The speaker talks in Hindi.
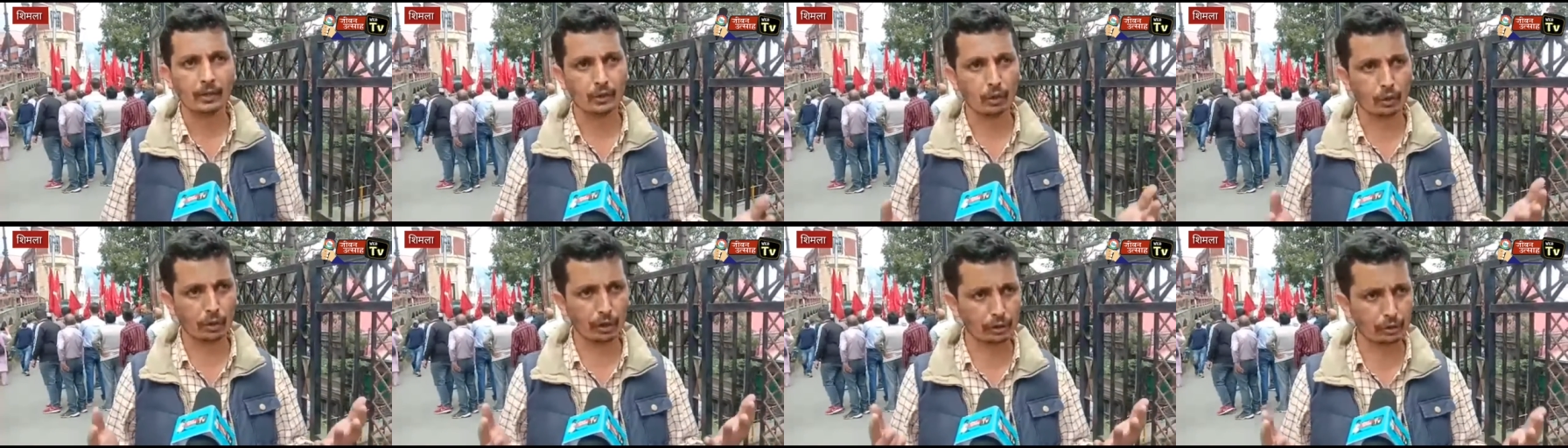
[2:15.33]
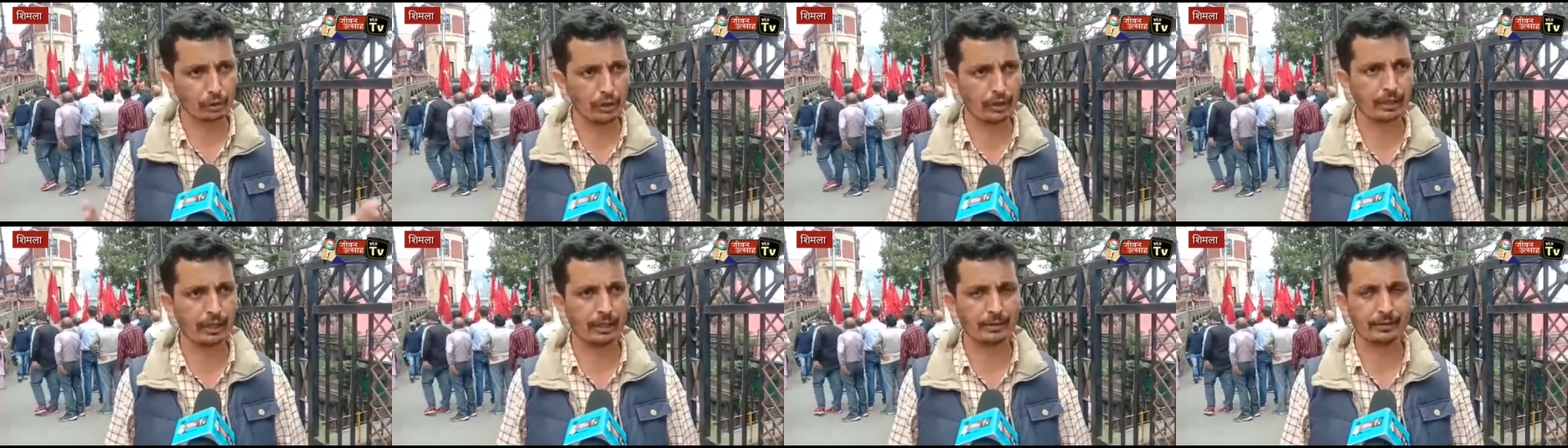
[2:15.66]
जो
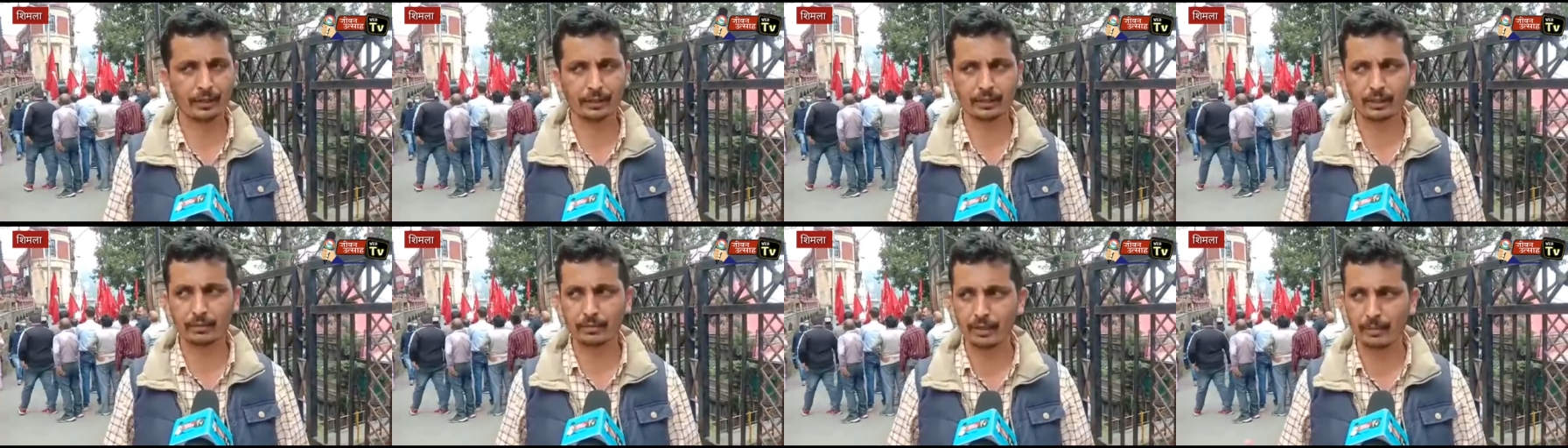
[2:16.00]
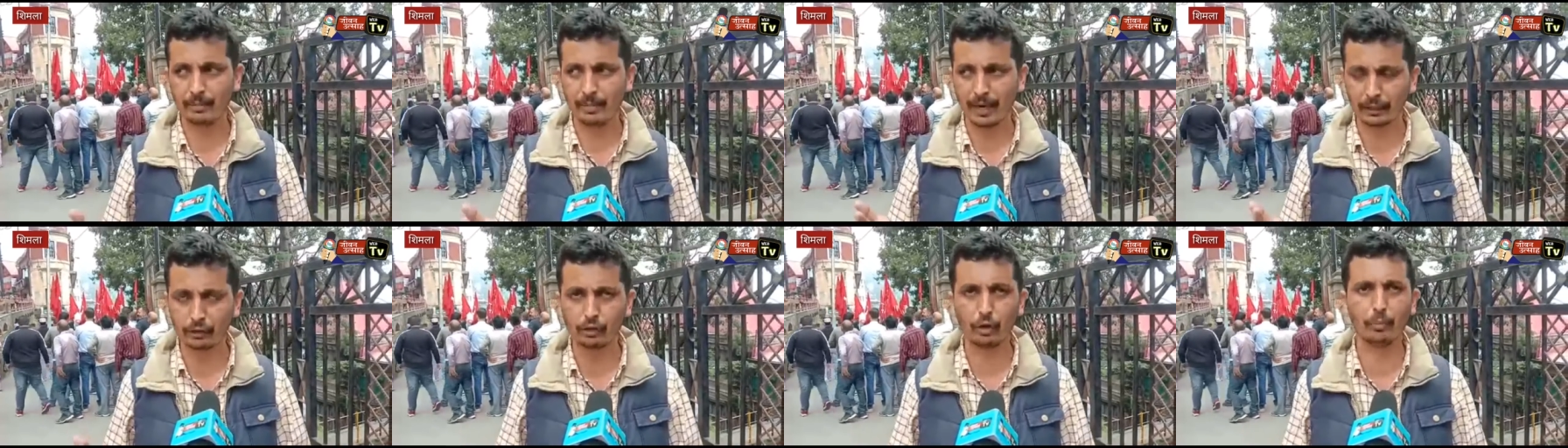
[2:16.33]
रसोई के अंदर
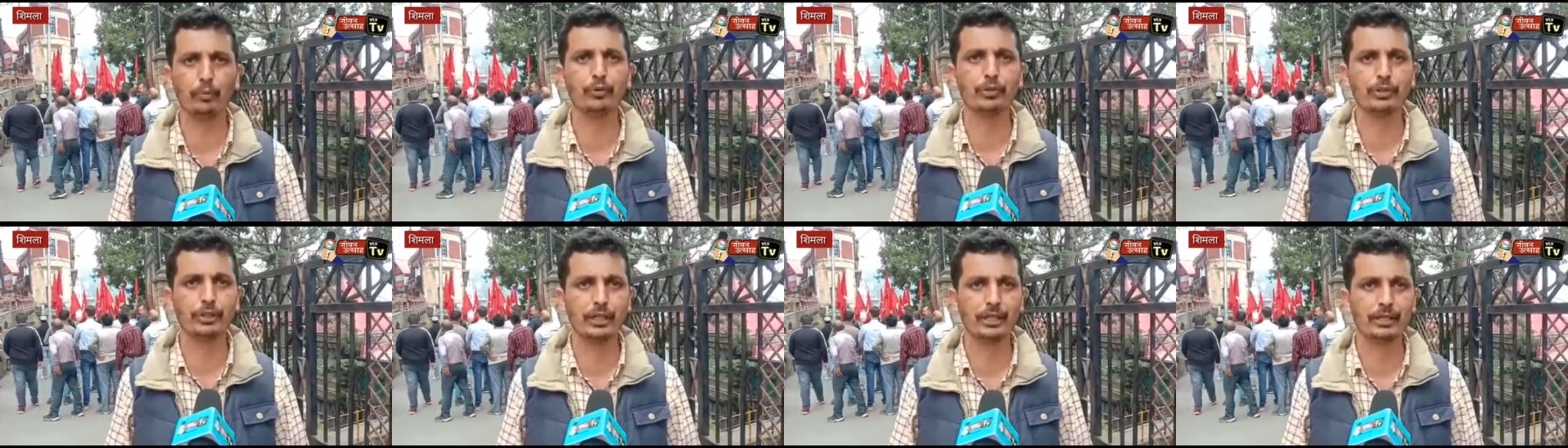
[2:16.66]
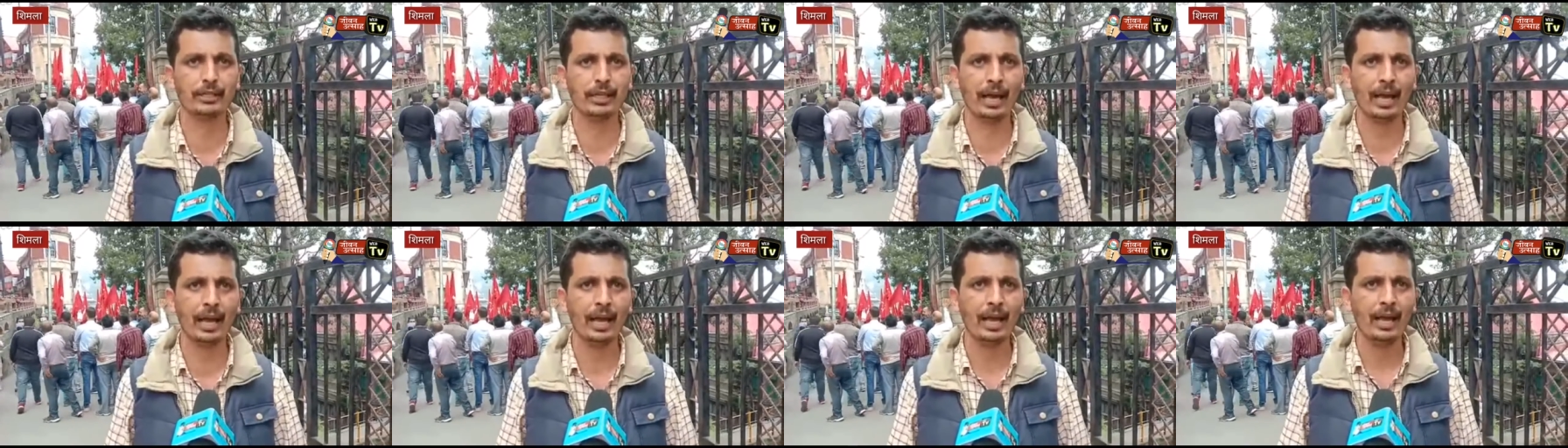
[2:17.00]
सबसे महत्वपूर्ण
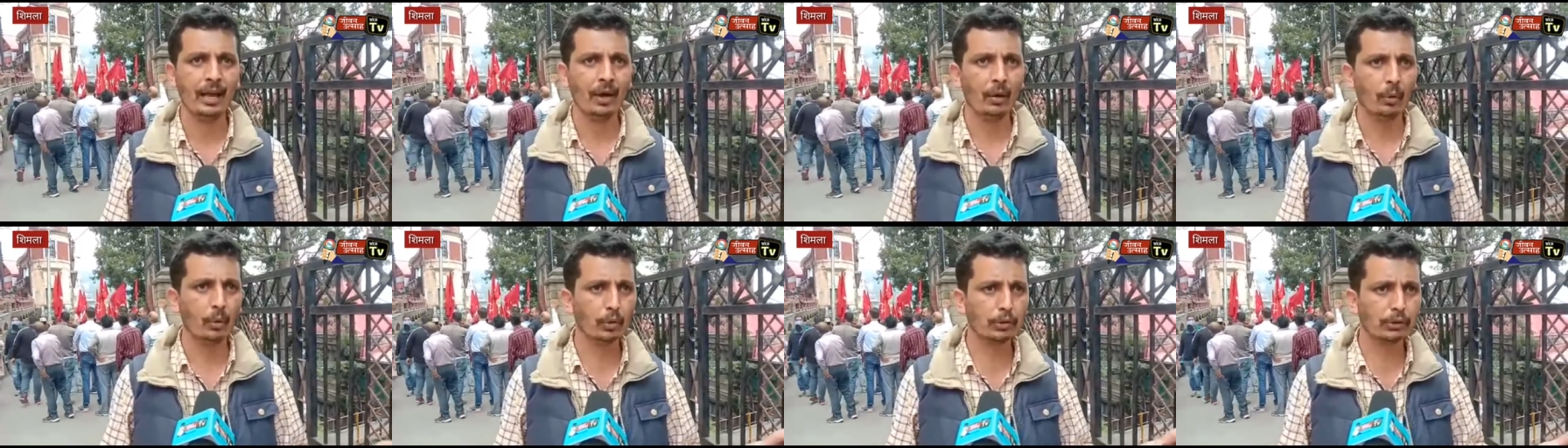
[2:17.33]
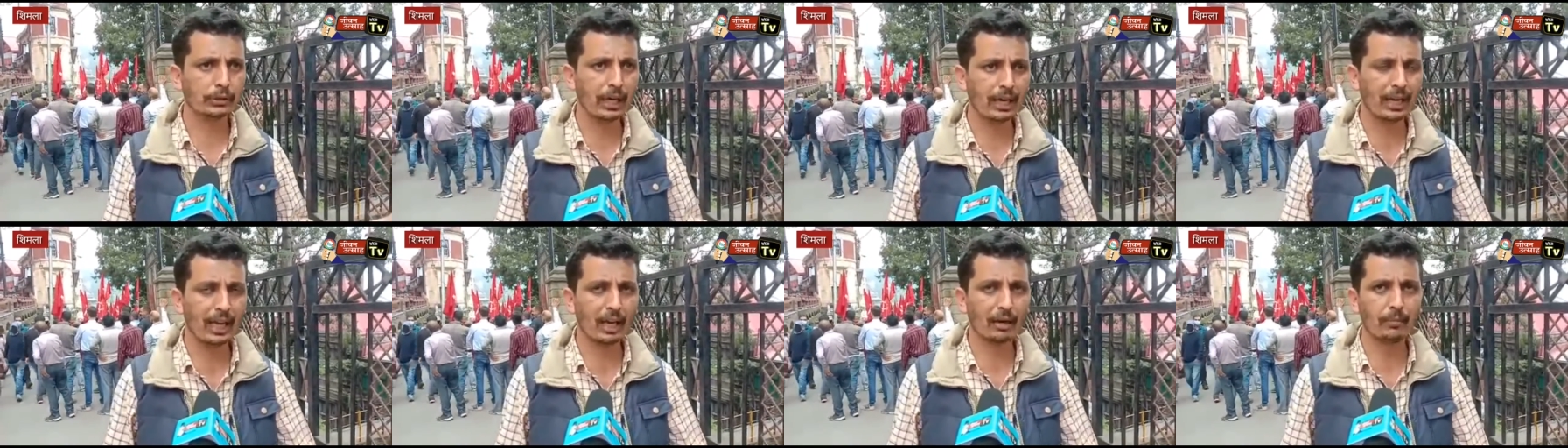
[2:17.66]
चीज़ है
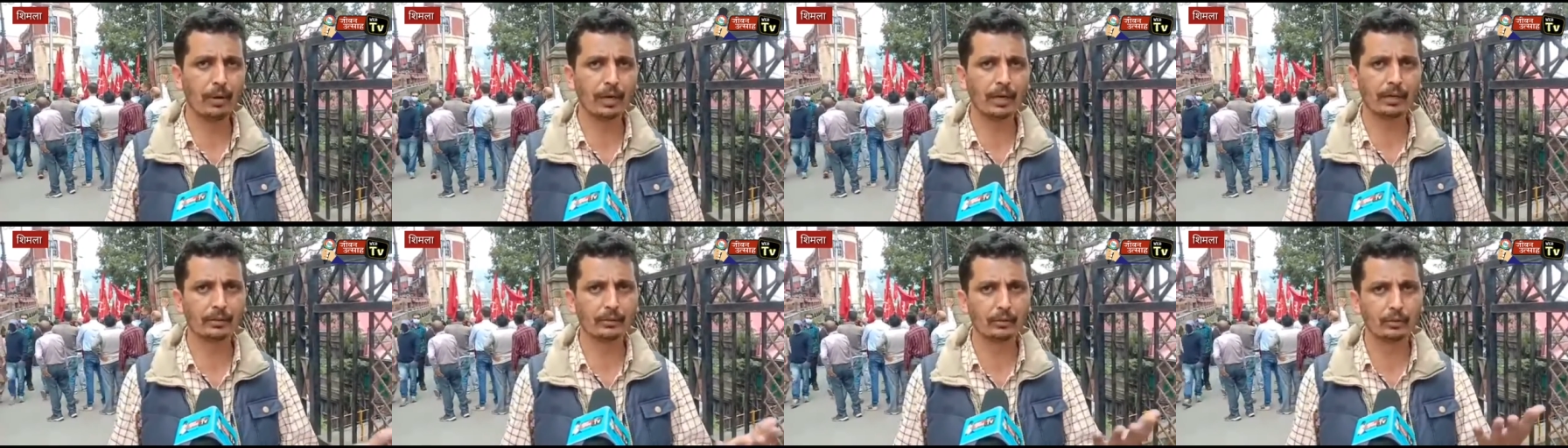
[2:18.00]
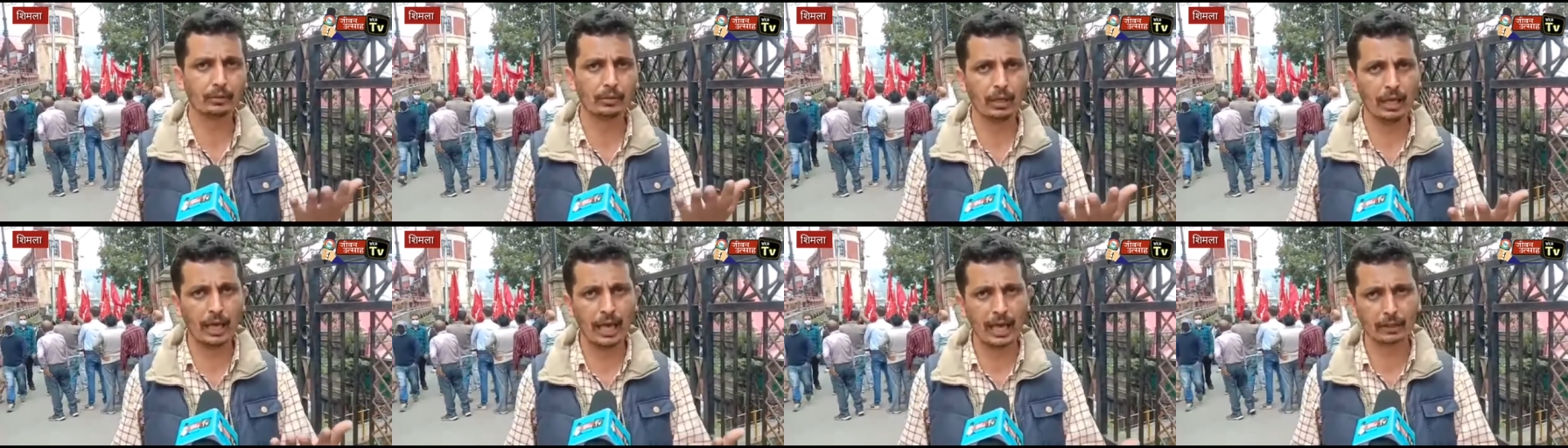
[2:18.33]
उसका लगभग
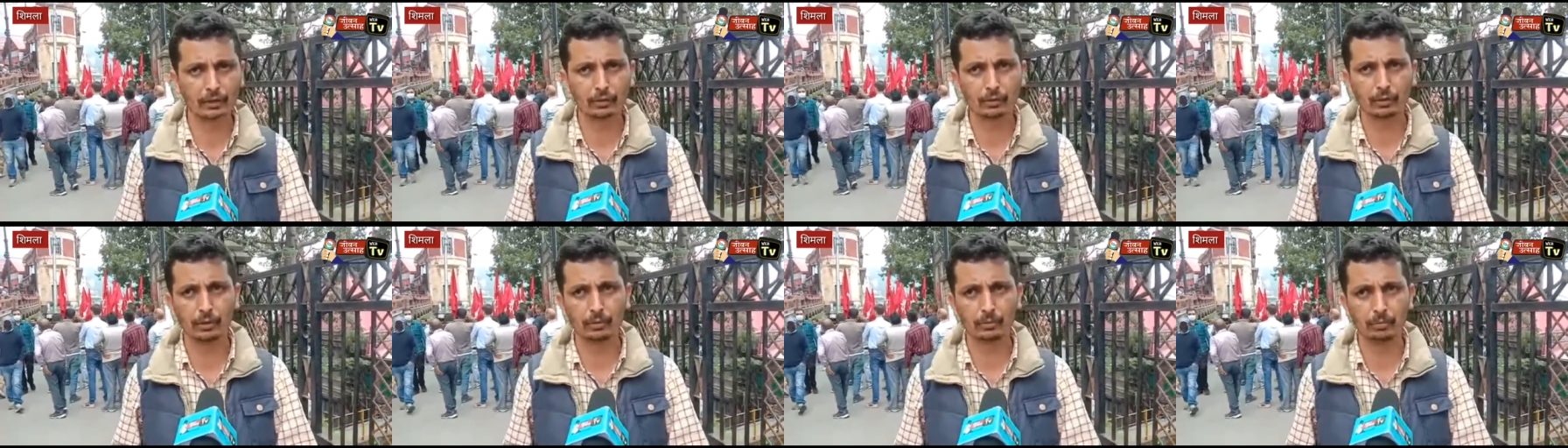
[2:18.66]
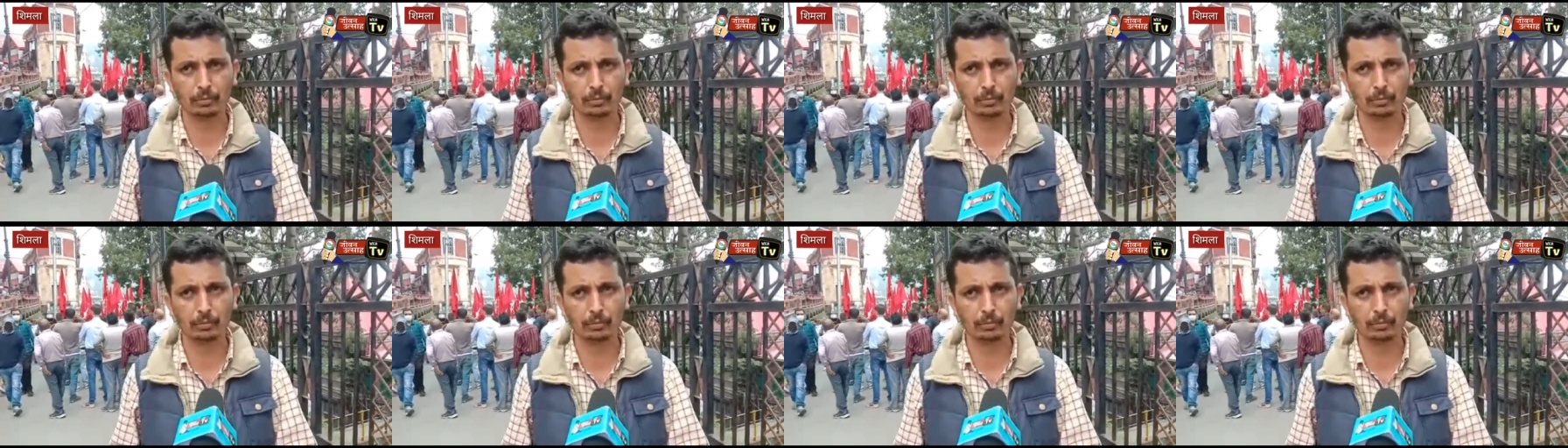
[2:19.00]
एक